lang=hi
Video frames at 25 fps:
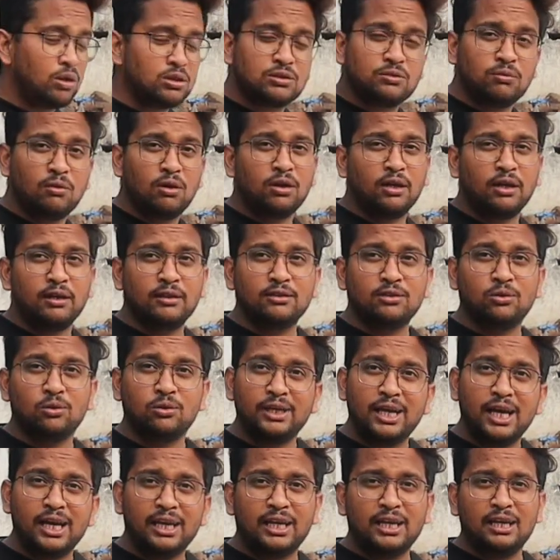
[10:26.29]
वॉल्स
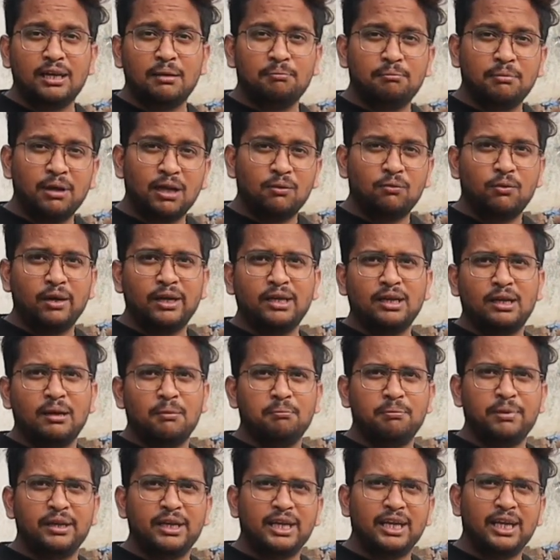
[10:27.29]
दुनिया की नंबर वन
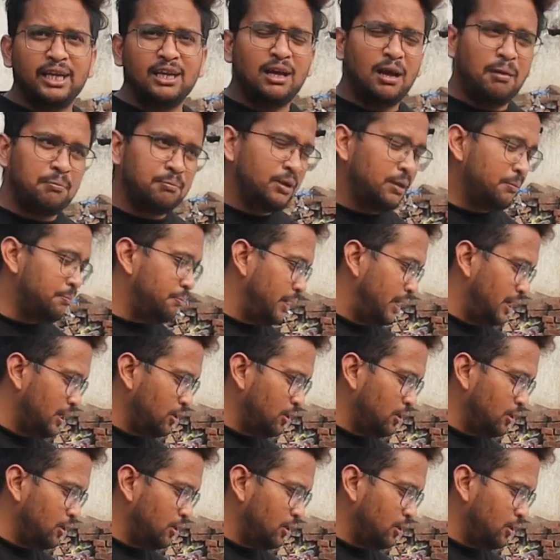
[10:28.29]
कंपनी है अपनी